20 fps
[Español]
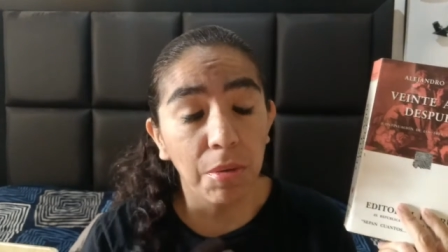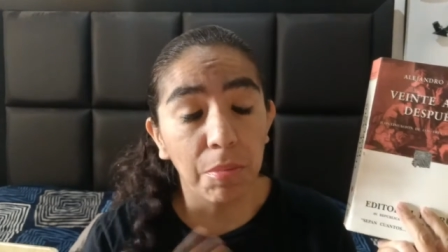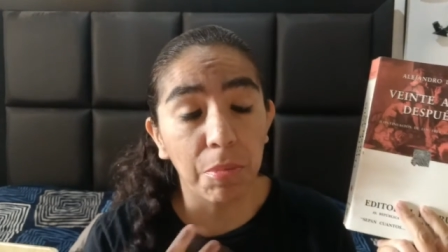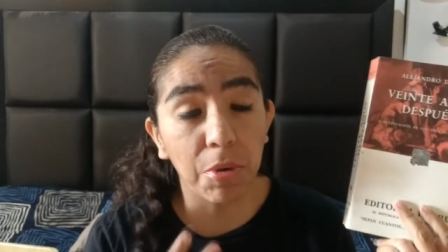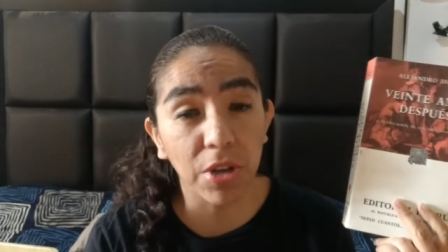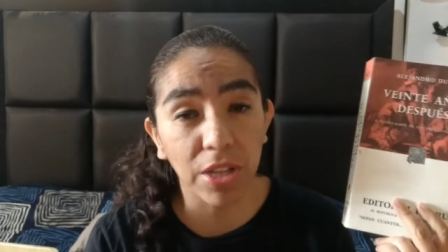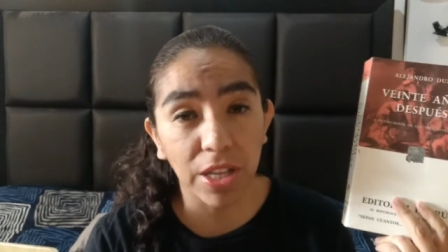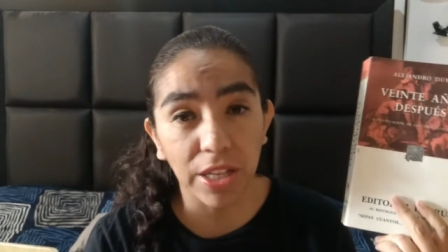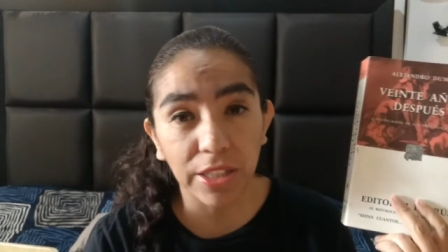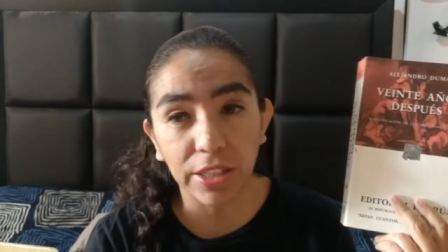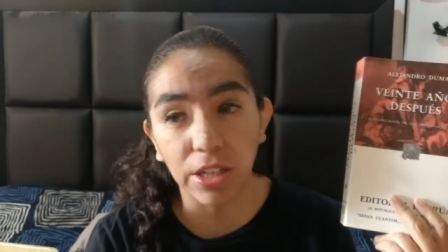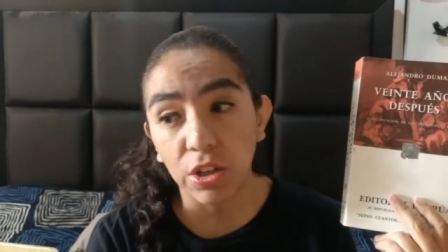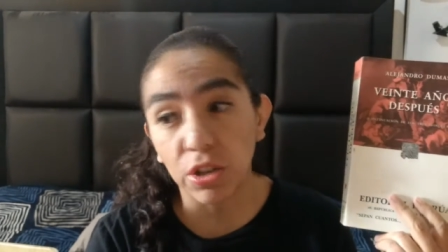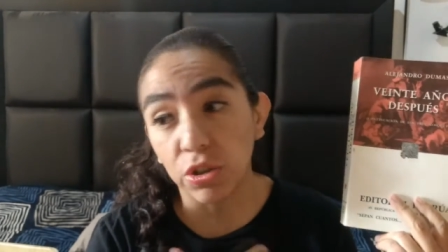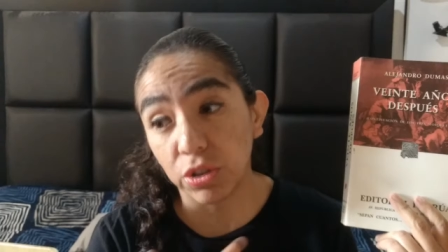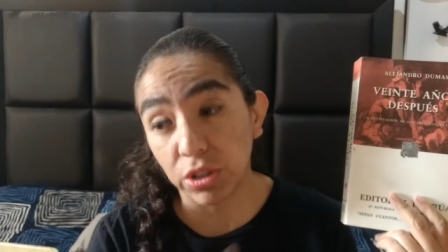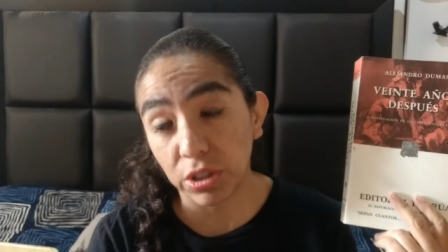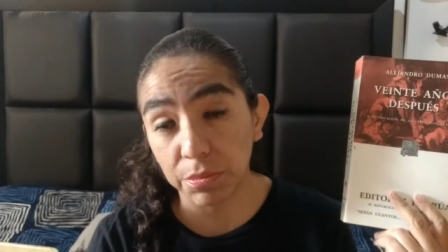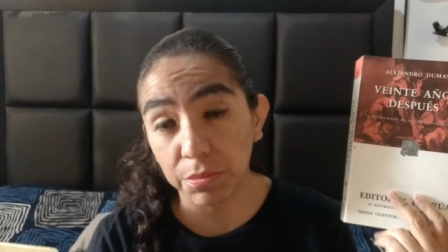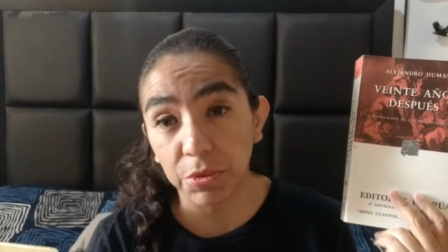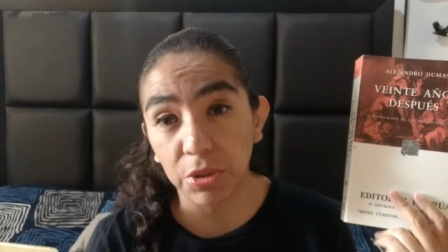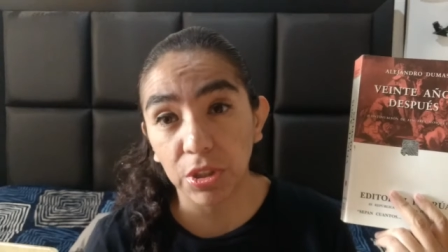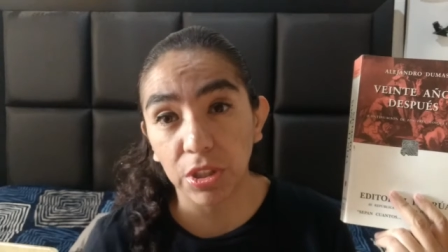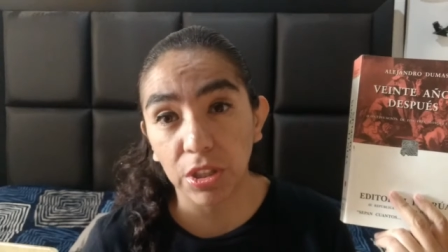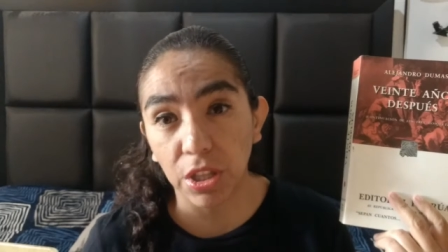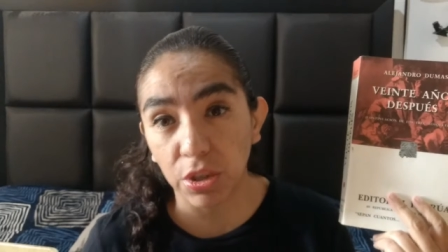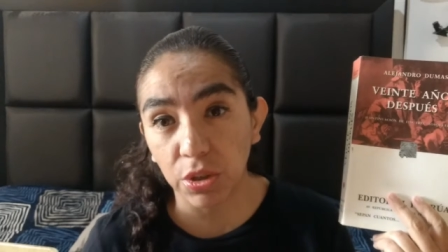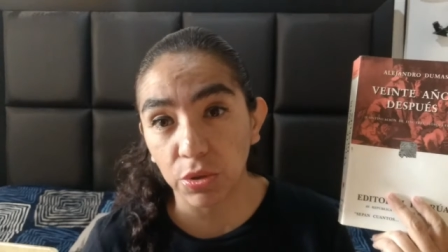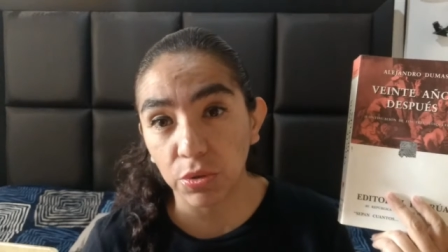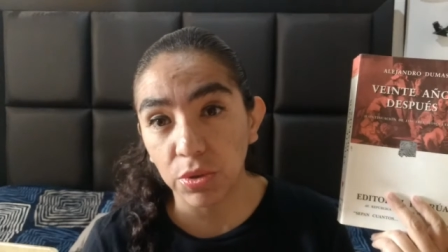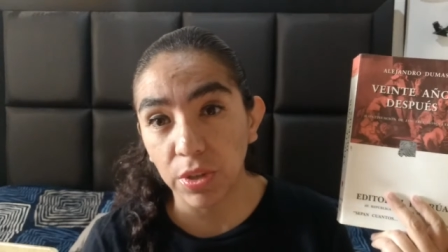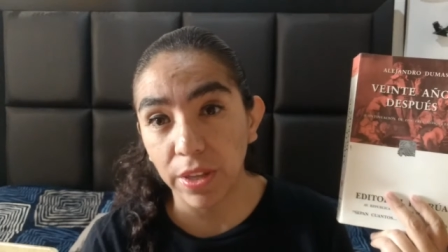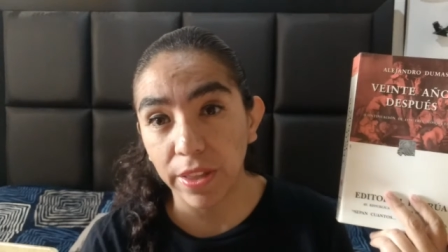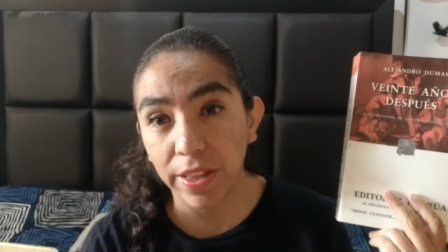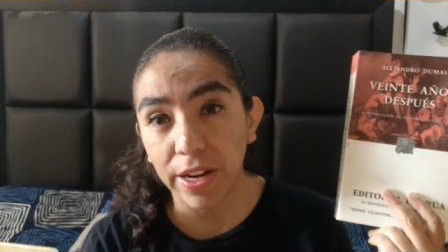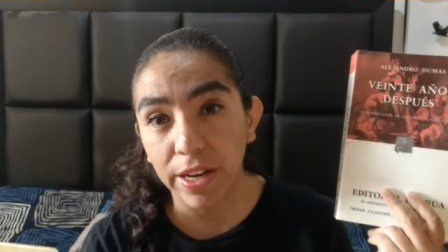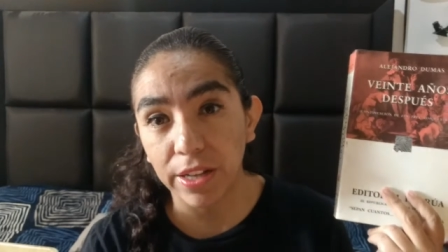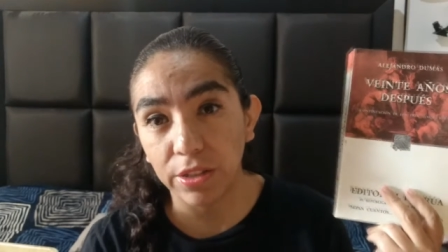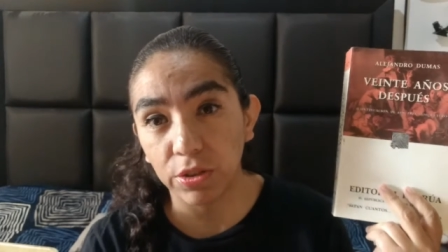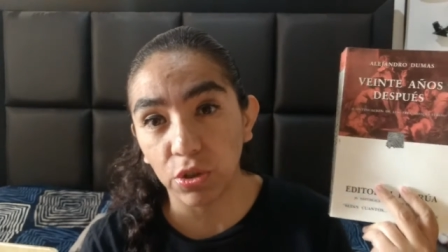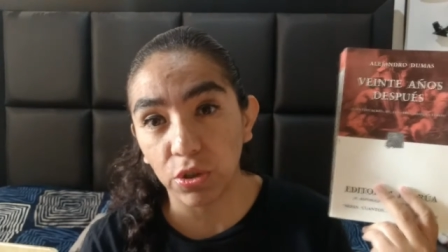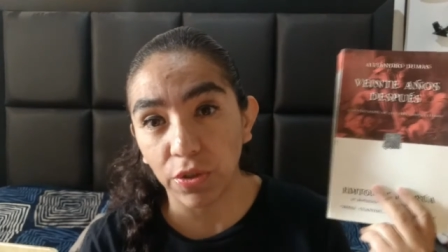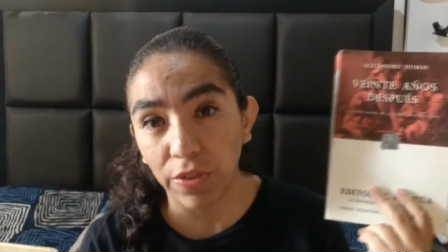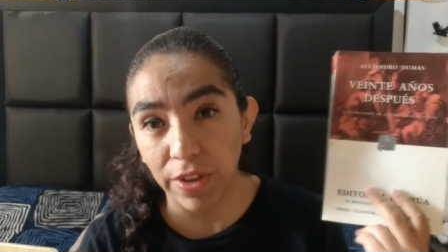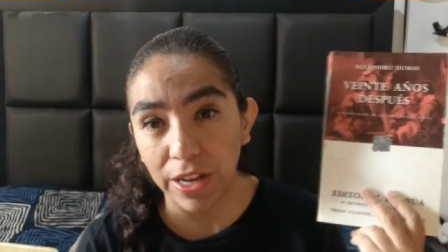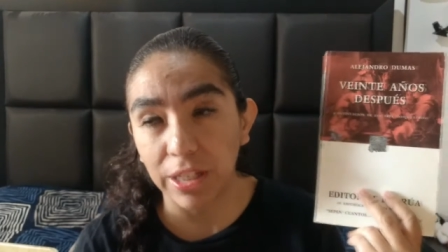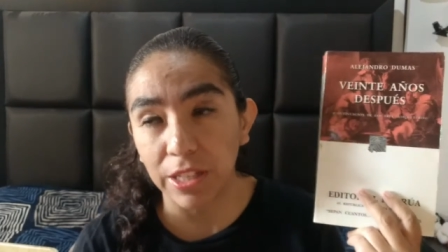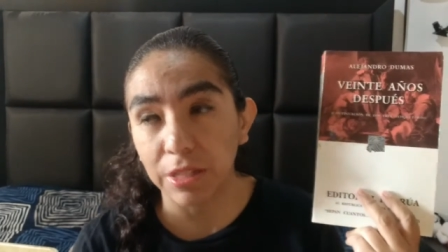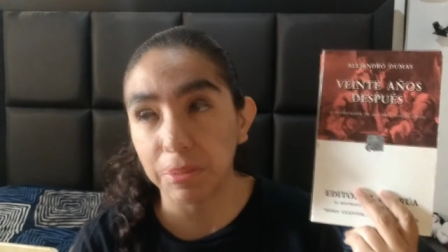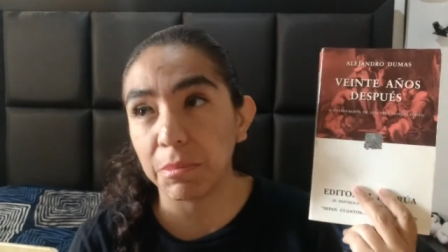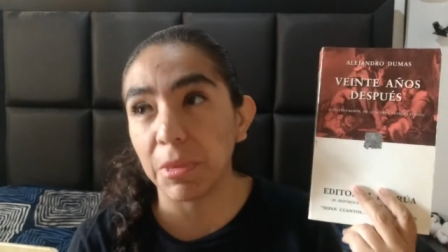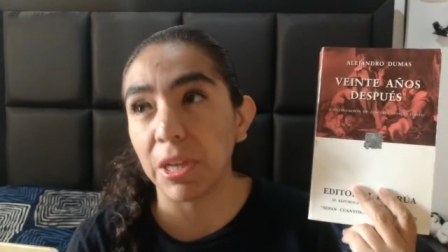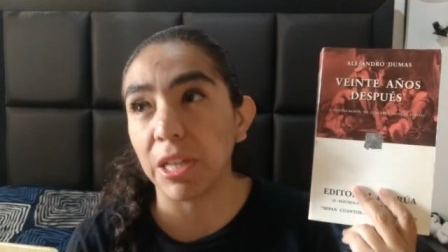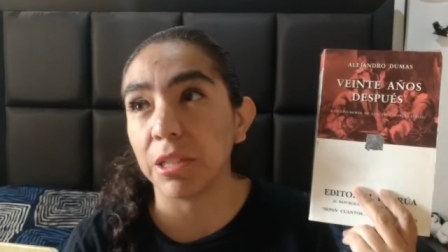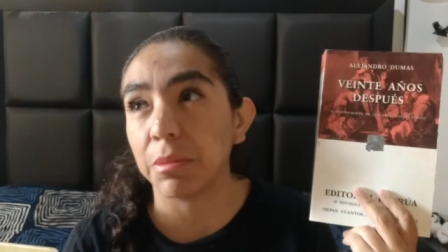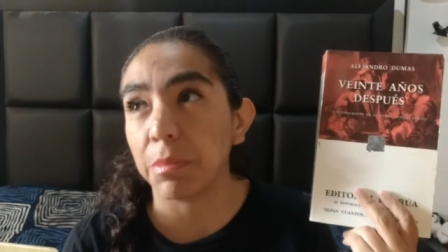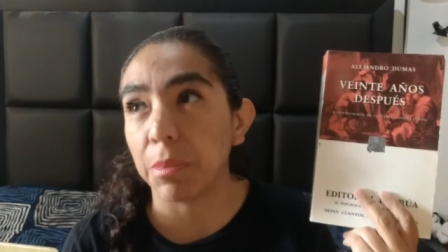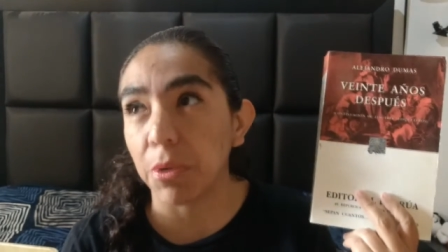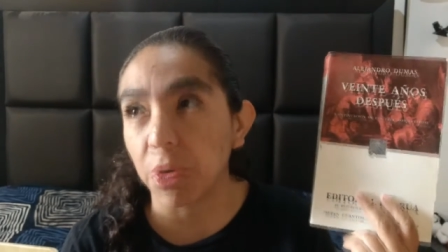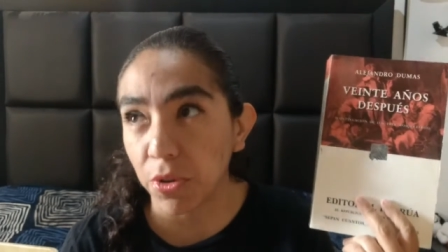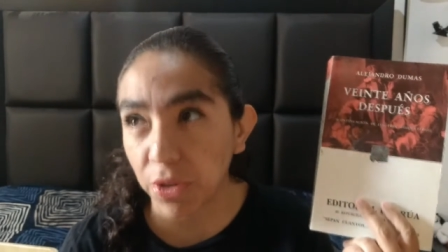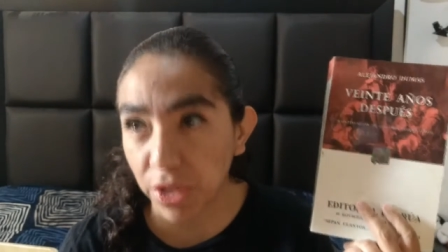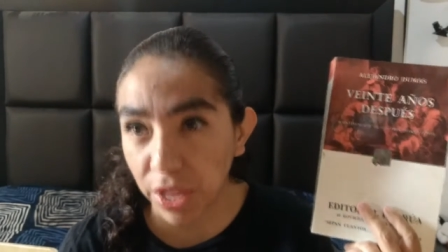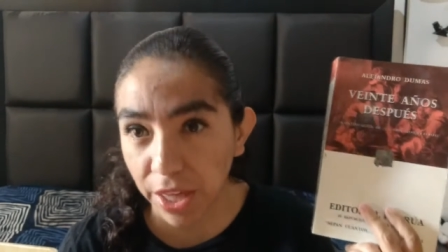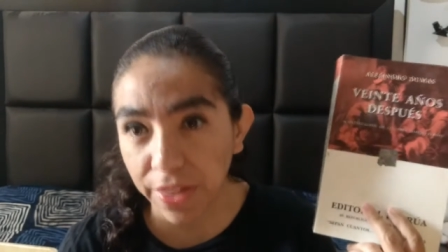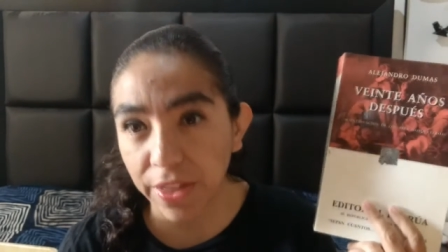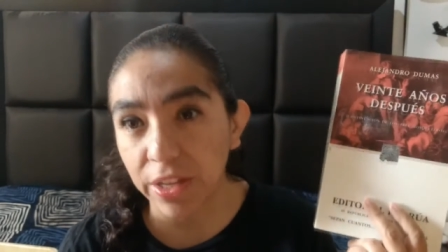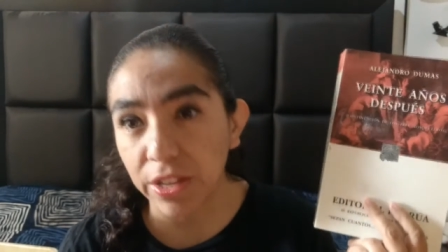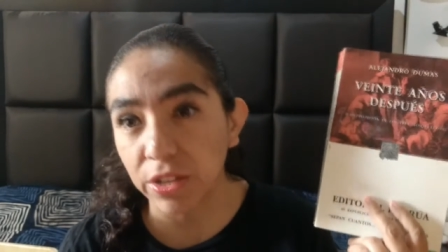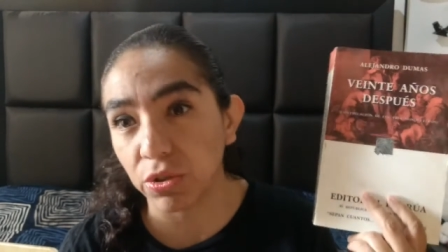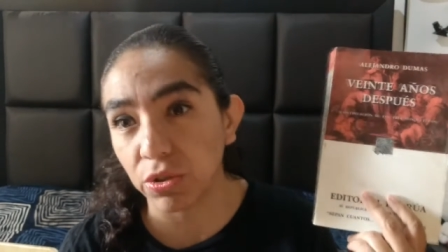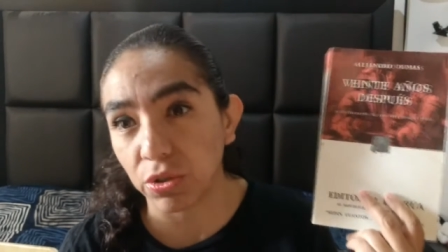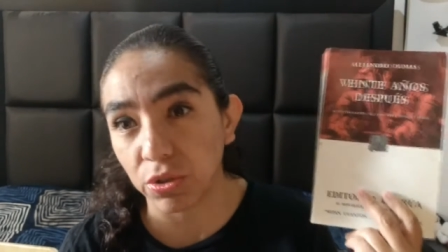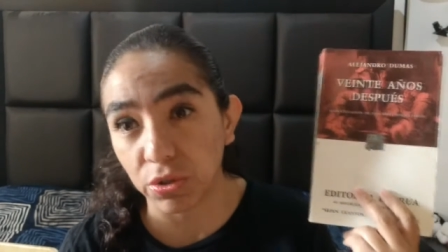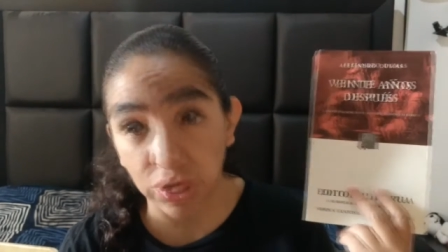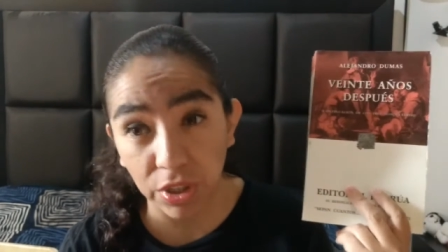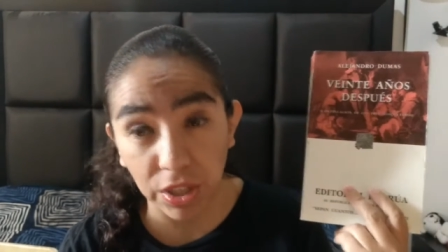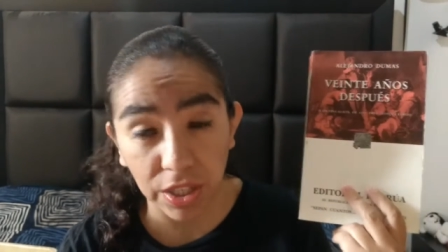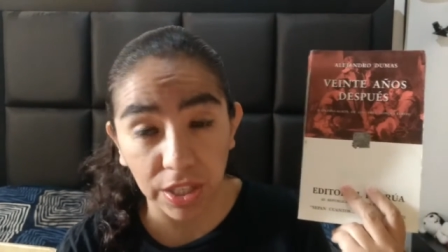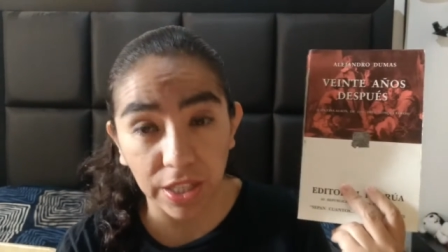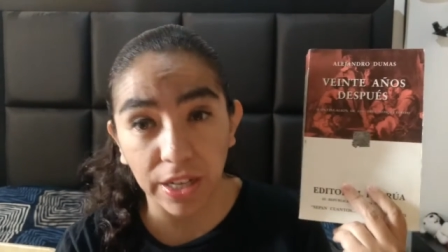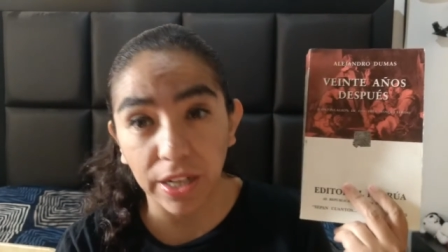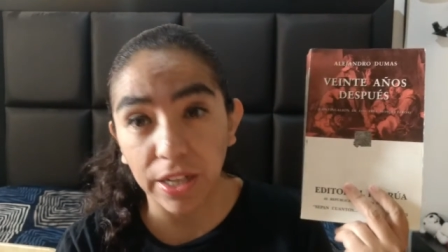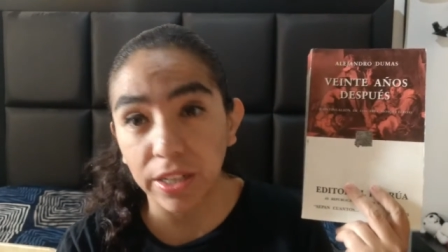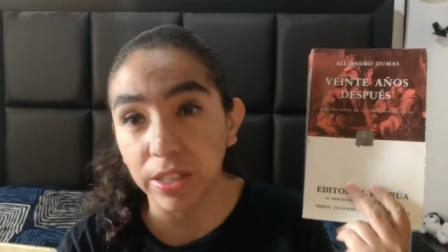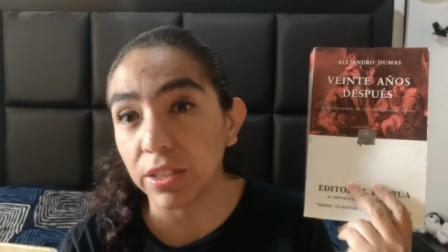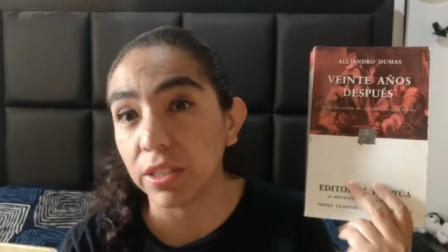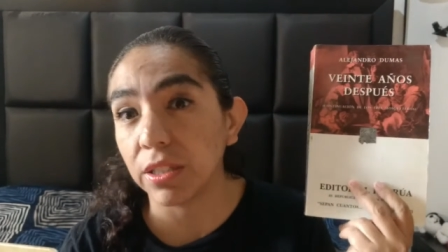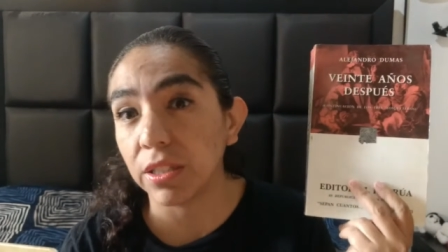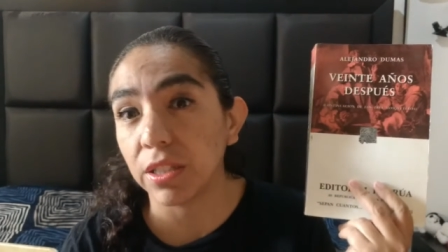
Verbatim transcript: porque ser Los Tres Mosqueteros una de las novelas más parodiadas, conocidas,